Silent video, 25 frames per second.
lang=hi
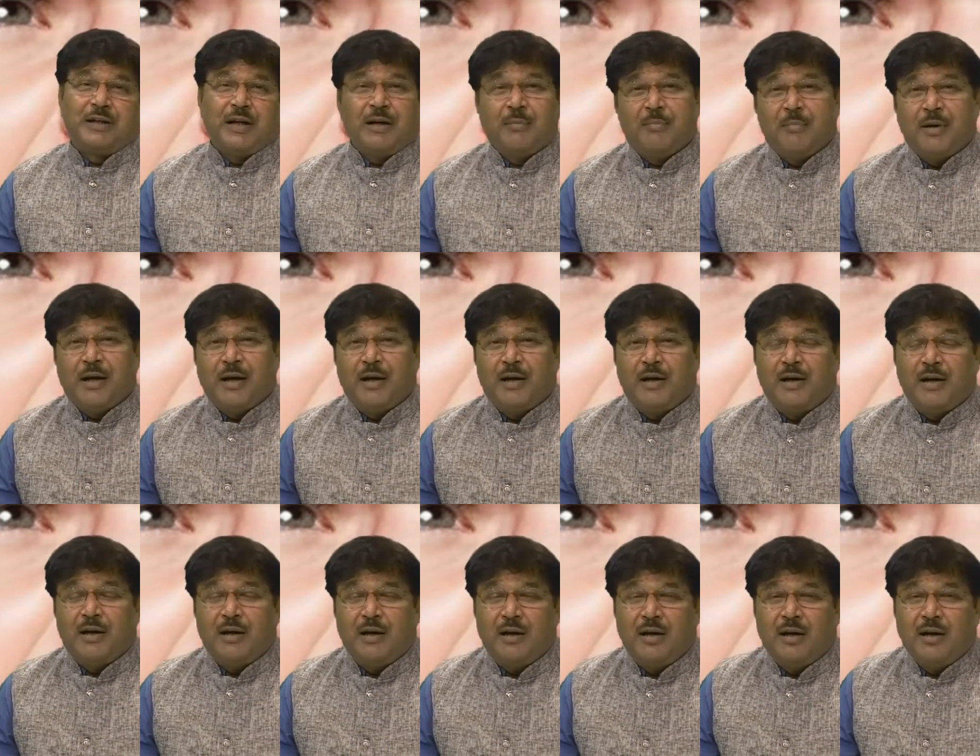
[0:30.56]
दिन में
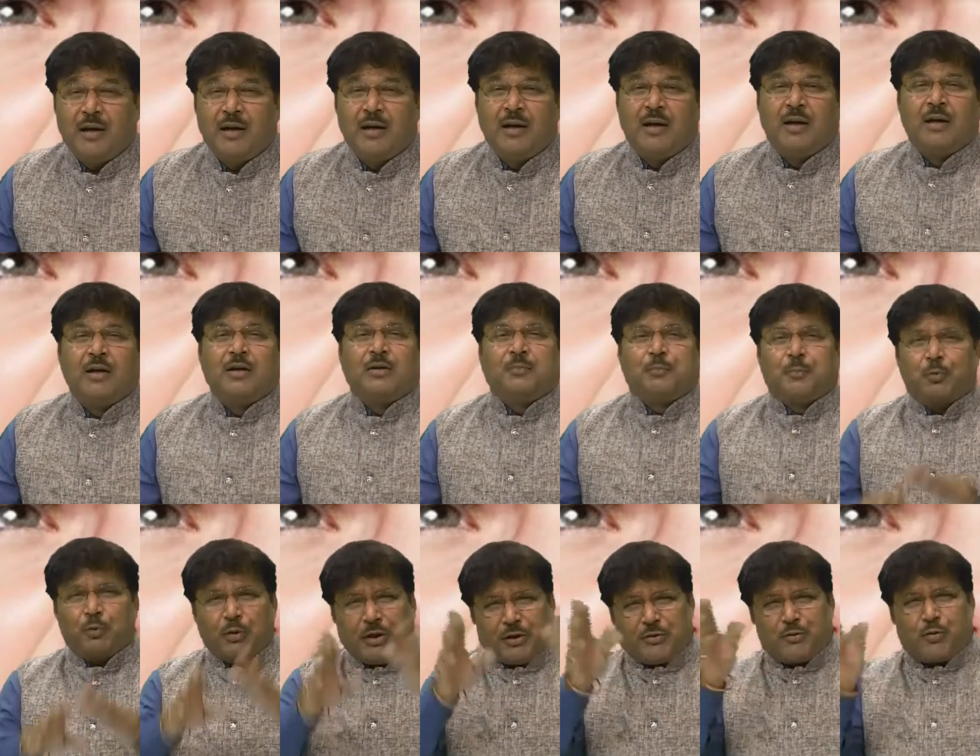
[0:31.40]

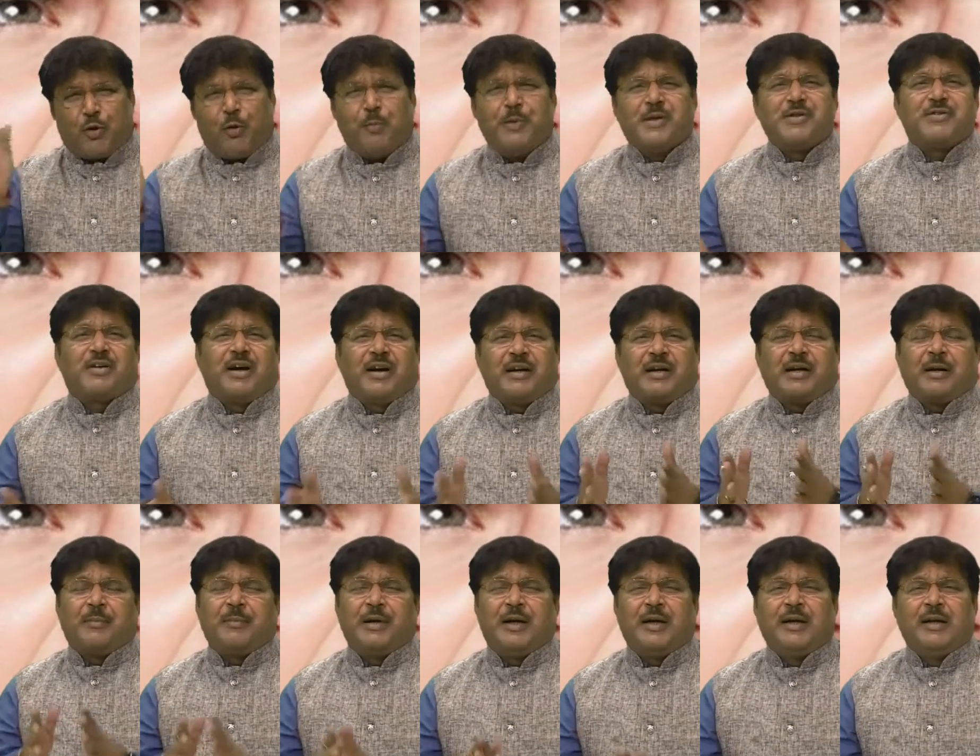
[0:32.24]
पूरे 24
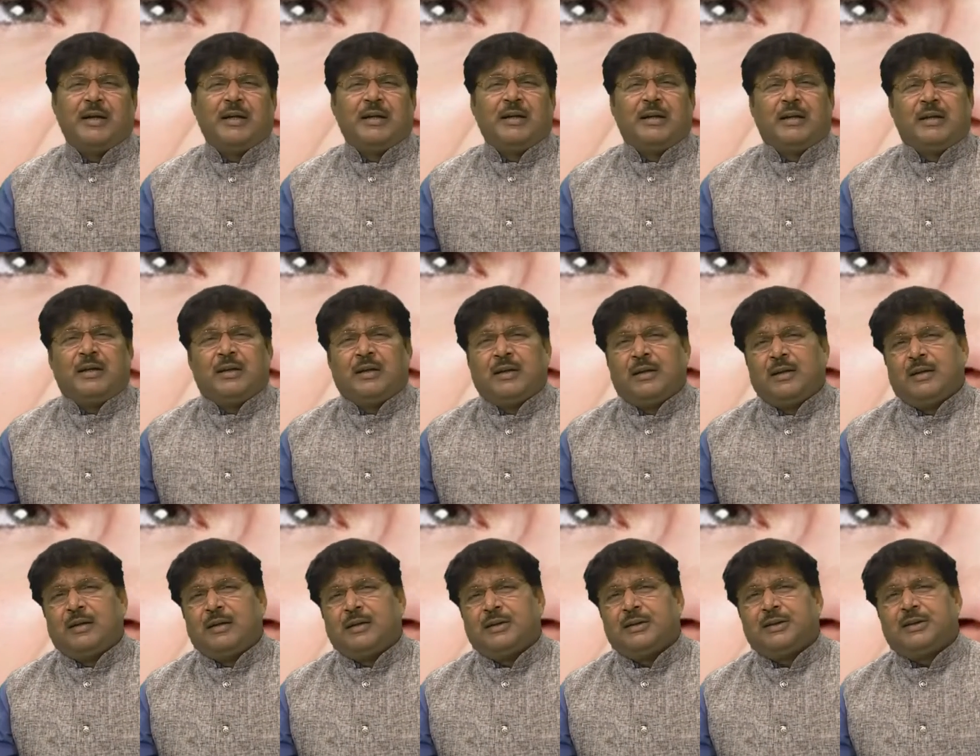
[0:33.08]
घंटे में
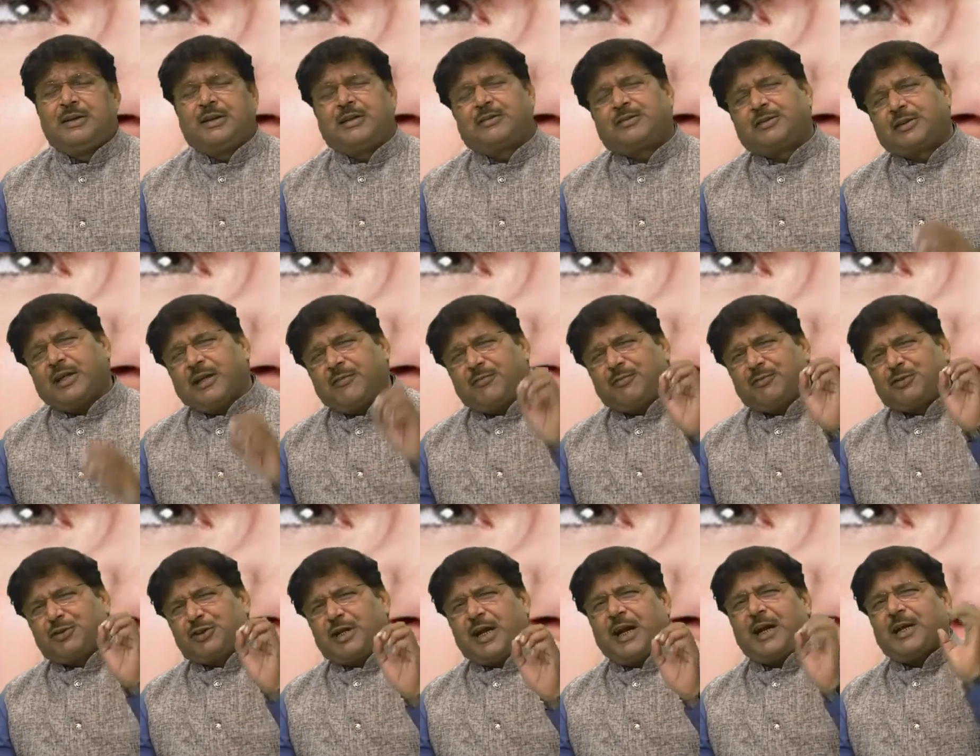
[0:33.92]
जिस
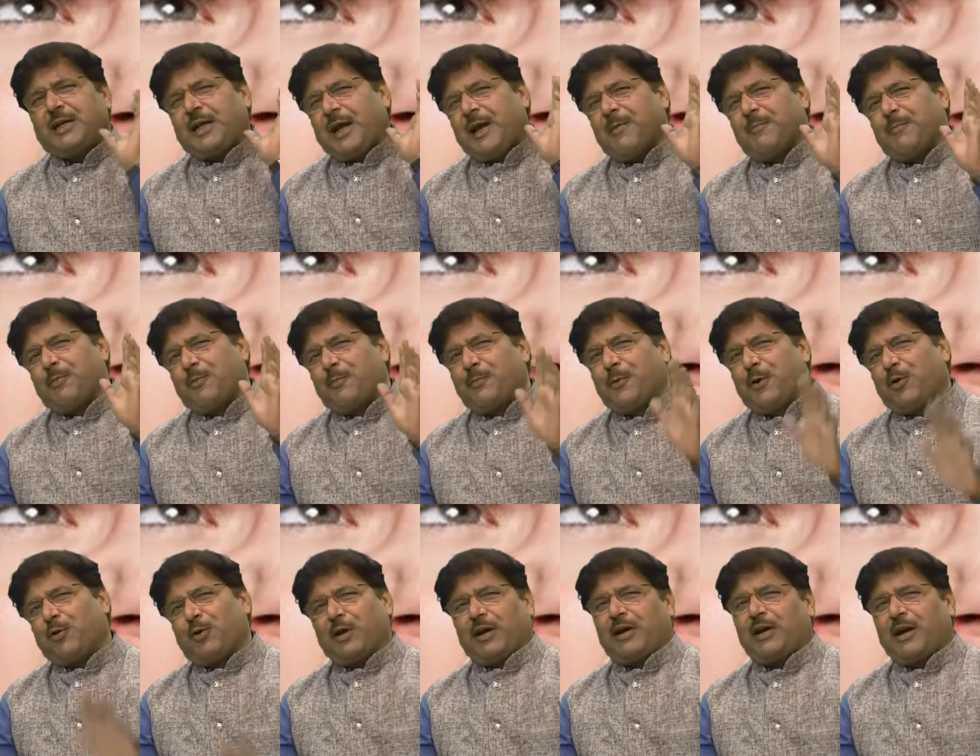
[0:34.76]
सिर्फ छह टाइम
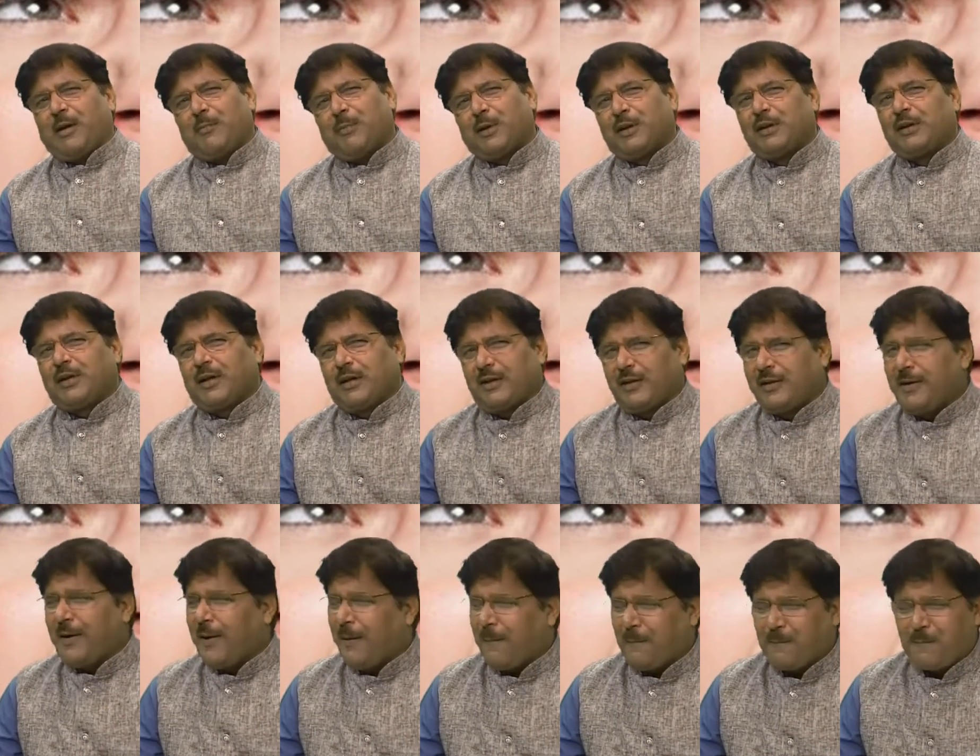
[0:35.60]
उपयोग करना बंद कर
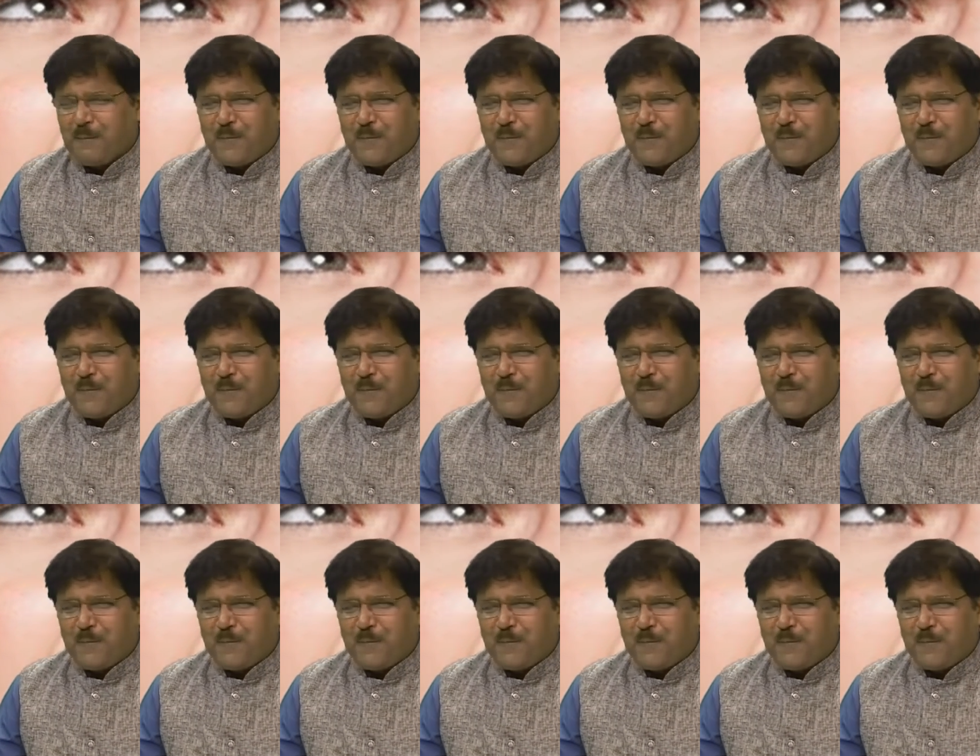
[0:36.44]
दिया